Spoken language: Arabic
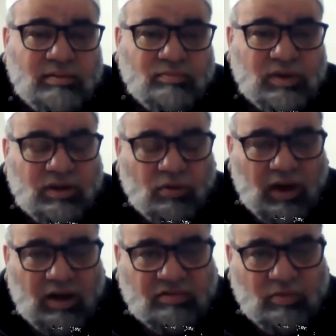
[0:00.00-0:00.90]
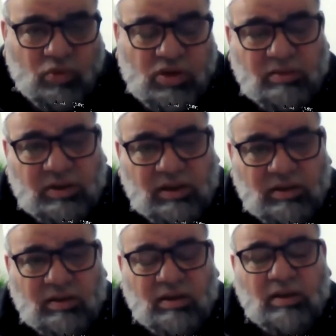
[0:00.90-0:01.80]
من طوائف
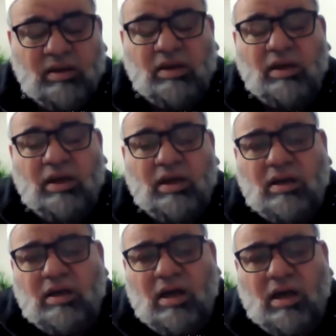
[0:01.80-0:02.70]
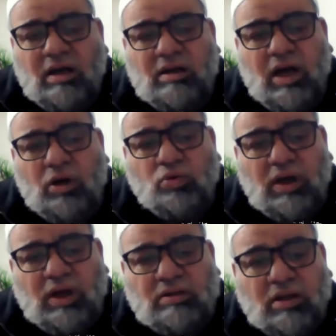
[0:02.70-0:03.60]
المسلمين إلا كانوا
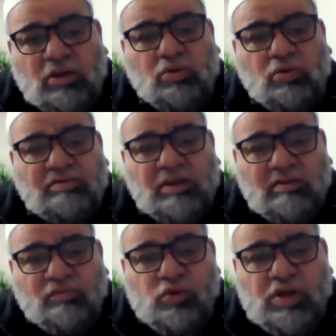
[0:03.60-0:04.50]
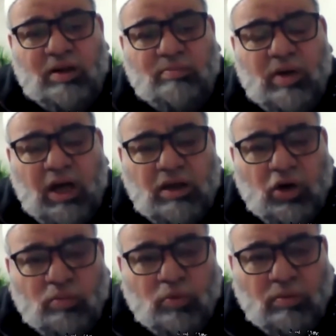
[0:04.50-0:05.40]
يعتقدون في أنفسهم
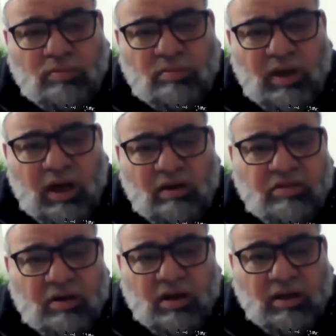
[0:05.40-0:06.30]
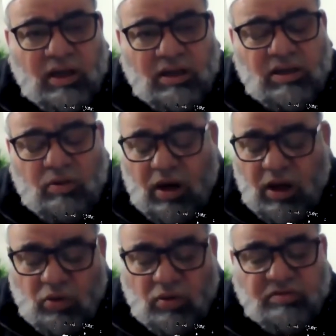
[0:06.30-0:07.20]
أنهم هم الفرقة الناجية
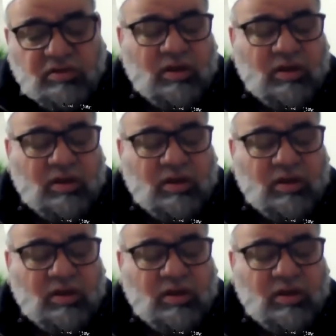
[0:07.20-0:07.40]
وغيرهم في